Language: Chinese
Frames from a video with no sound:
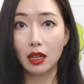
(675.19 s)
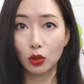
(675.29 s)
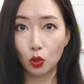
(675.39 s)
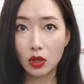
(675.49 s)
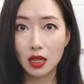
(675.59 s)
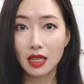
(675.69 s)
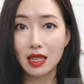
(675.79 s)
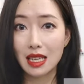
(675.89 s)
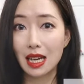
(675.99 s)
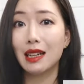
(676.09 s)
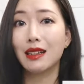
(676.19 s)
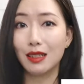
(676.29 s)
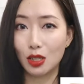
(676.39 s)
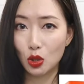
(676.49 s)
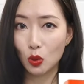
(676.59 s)
很多人也
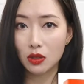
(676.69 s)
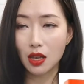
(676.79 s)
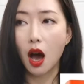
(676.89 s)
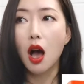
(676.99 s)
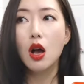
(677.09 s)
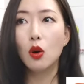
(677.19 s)
很种草。